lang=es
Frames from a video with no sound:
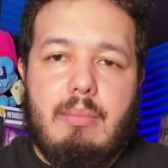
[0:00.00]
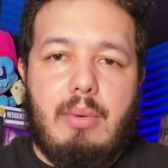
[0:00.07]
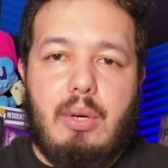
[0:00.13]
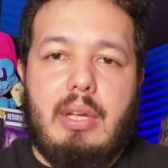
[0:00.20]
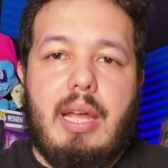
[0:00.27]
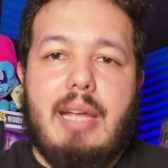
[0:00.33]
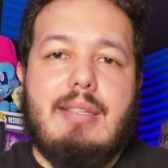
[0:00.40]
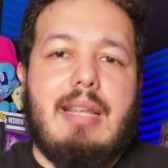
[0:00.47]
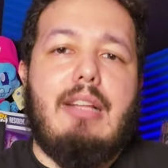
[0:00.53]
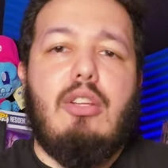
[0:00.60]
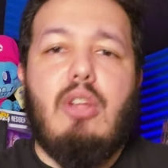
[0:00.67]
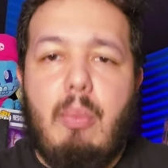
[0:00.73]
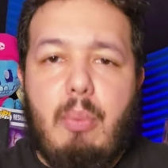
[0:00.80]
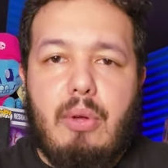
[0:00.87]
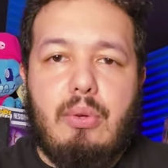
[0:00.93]
Porque Isaac
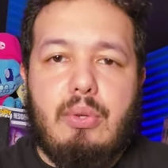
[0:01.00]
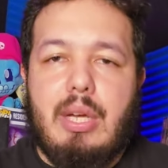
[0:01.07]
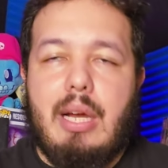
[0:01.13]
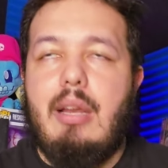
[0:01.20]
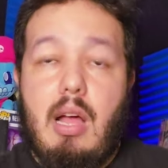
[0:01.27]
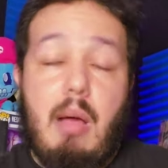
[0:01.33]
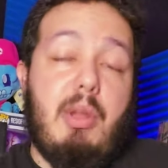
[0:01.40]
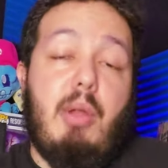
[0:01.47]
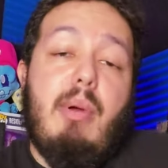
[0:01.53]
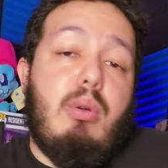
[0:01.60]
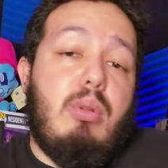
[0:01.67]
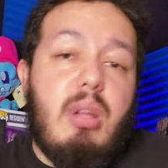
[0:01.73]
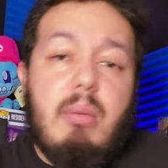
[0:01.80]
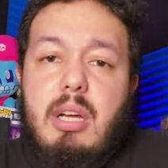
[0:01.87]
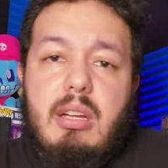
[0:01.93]
no lo puede usar. A mí no me
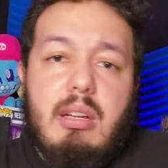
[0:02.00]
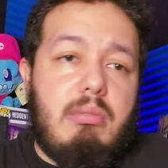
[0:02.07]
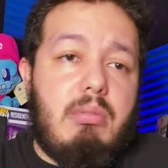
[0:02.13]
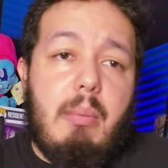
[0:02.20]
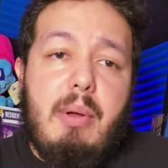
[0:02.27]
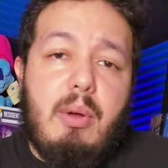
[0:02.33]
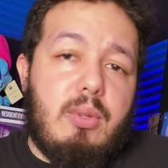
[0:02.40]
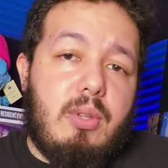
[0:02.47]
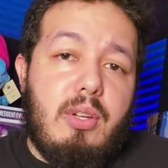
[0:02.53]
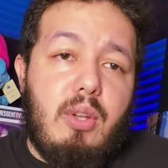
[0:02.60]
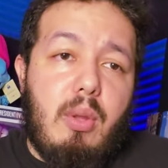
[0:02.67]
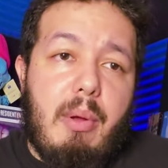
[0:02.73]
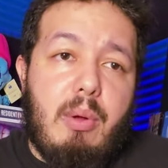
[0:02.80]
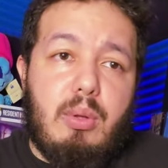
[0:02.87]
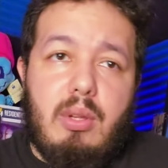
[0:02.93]
gustó, pues, no me gustó,
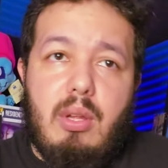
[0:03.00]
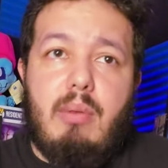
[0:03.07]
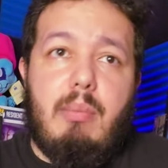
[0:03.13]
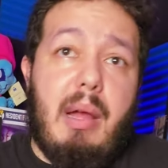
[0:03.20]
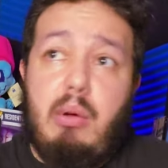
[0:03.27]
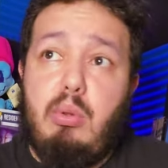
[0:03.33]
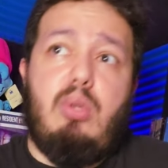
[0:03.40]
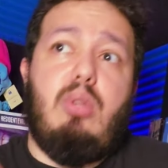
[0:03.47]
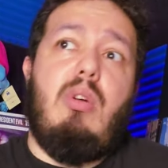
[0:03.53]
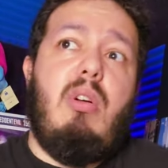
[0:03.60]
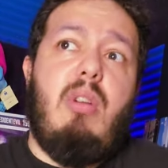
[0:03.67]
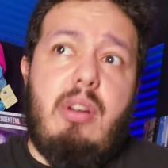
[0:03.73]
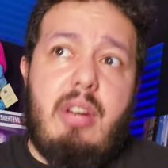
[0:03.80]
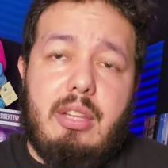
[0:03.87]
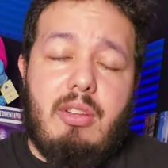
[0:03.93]
no me gustó. Me gustó
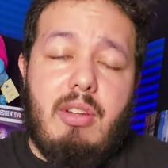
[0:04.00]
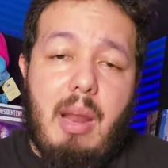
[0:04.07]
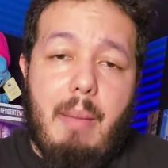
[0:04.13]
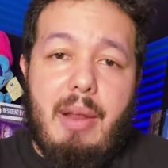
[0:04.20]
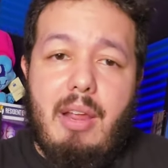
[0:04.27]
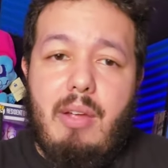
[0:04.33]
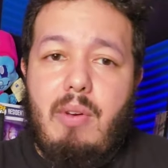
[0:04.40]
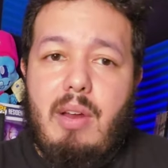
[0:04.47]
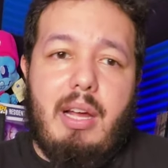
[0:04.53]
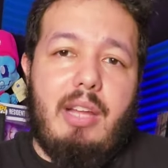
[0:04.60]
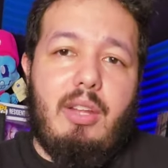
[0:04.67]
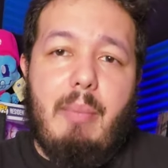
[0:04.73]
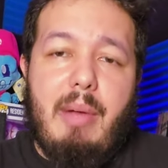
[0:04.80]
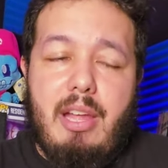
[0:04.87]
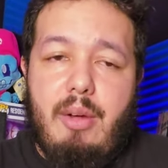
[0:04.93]
todo el resto de la película, que
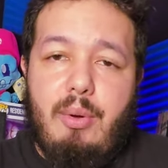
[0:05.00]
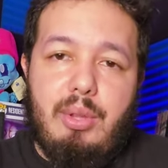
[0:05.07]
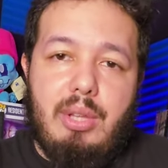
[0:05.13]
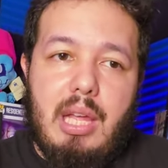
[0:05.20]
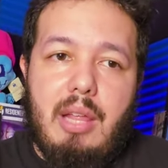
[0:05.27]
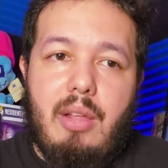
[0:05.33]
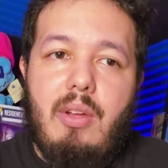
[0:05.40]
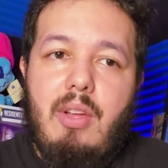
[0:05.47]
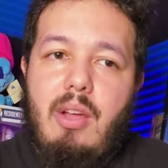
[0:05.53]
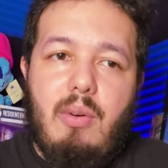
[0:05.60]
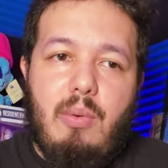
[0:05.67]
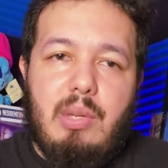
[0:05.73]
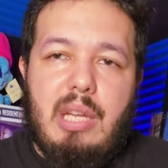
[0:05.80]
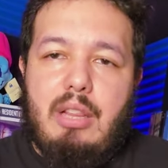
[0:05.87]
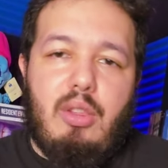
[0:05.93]
no me haya gustado
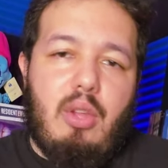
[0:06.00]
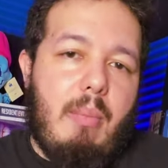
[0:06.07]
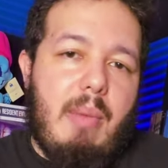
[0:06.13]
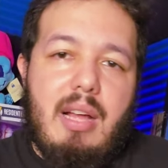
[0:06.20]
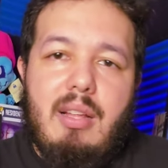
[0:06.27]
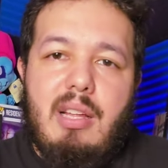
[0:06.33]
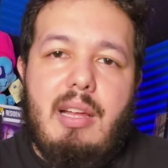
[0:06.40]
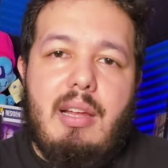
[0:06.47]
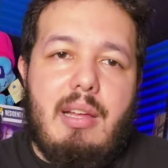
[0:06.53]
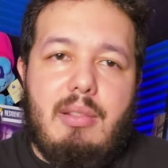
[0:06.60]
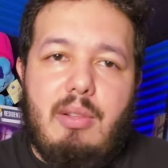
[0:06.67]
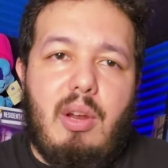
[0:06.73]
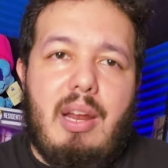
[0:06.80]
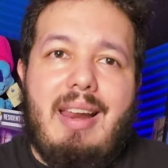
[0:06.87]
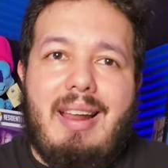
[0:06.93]
unas tomas
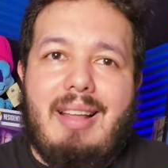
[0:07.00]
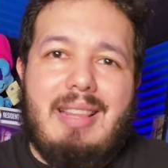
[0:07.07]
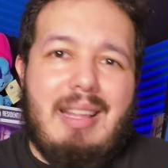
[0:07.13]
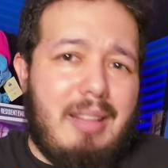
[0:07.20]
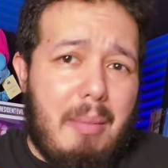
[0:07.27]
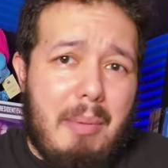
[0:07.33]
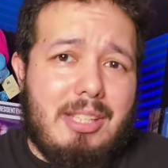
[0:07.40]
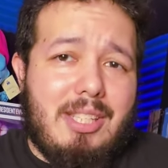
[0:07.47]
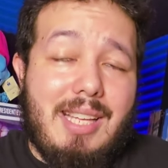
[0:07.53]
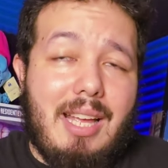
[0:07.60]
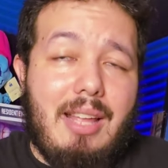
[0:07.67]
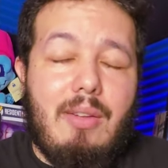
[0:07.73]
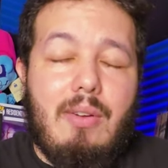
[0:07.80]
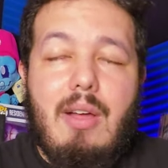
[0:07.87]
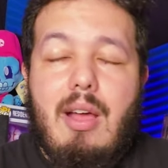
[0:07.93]
no le restan
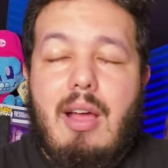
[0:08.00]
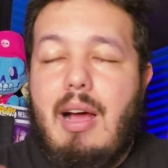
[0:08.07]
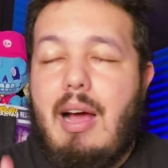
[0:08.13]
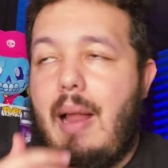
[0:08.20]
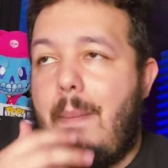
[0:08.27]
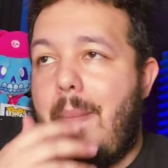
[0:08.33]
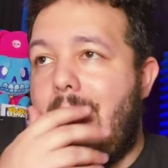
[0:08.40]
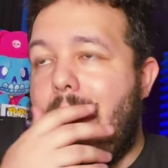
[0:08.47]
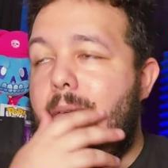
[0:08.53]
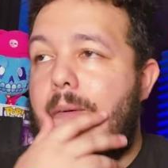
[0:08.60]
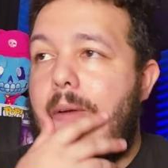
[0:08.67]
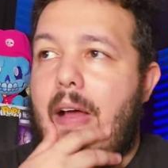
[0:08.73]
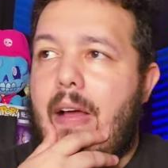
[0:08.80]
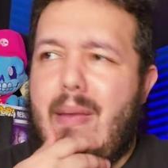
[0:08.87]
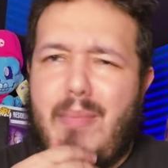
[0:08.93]
demasiado a la
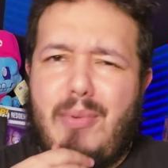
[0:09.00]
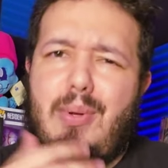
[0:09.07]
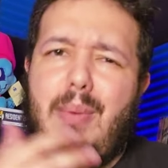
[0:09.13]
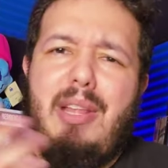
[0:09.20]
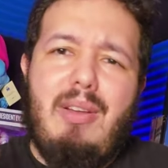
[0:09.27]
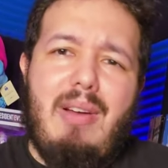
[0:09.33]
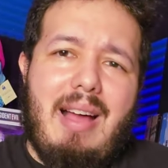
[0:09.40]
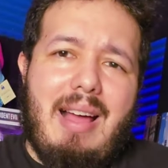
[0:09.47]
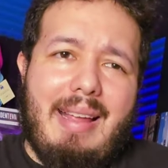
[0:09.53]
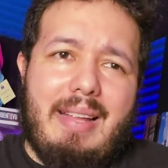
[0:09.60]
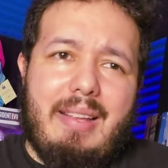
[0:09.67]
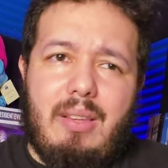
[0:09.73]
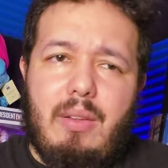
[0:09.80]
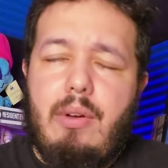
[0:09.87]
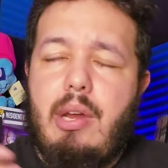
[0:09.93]
película y mucho menos a la
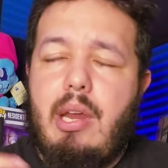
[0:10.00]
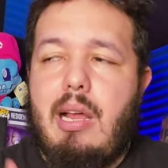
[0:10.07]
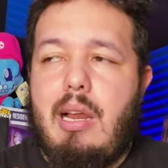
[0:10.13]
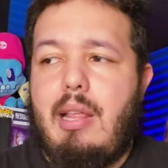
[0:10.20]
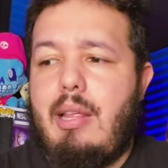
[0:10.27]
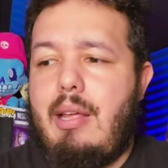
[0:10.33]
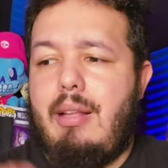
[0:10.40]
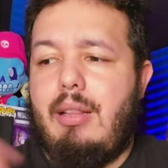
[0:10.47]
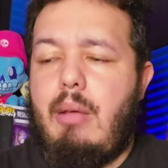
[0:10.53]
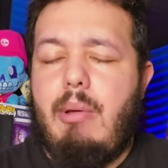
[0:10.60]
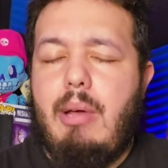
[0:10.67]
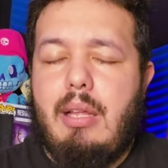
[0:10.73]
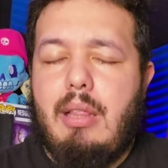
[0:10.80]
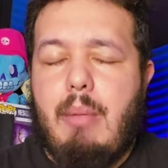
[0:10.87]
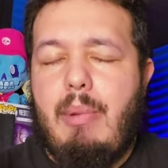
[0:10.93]
historia. La
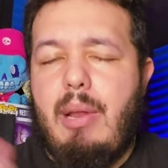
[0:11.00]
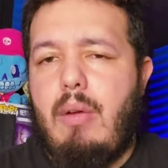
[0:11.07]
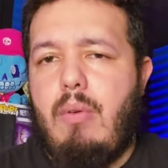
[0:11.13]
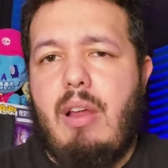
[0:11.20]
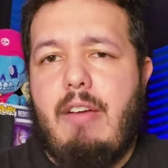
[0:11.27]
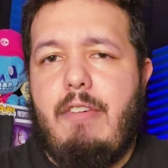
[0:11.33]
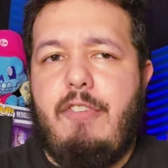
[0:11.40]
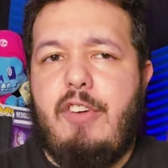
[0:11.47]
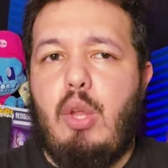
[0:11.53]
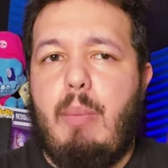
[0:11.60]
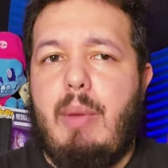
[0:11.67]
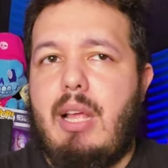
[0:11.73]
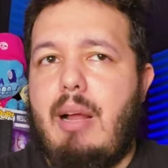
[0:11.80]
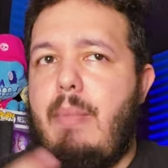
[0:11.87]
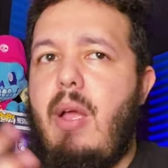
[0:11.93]
narrativa de esta película es
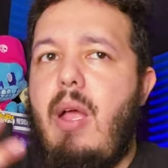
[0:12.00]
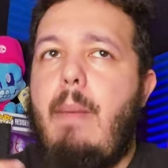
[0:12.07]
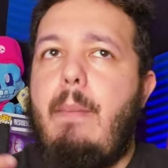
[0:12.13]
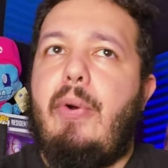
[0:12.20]
fenomenal.